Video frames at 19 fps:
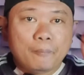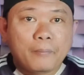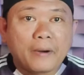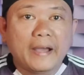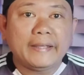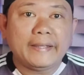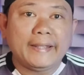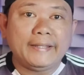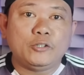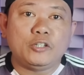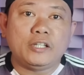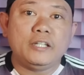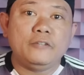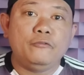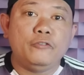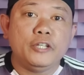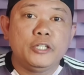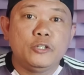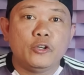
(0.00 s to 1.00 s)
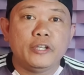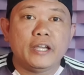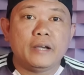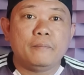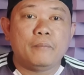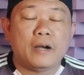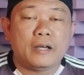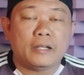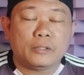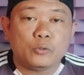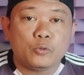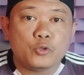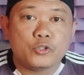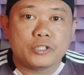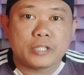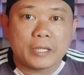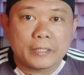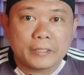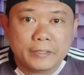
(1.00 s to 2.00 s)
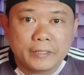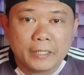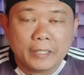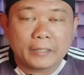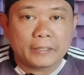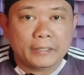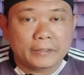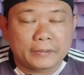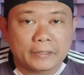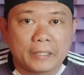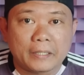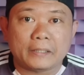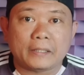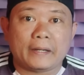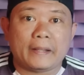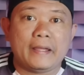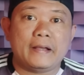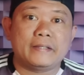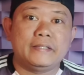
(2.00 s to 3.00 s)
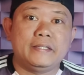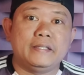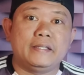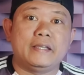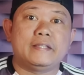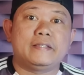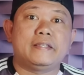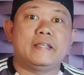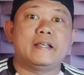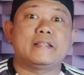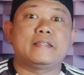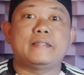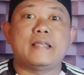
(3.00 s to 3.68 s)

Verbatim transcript: Baik, itu tadi video yang baru saja kita reaksi guys ya.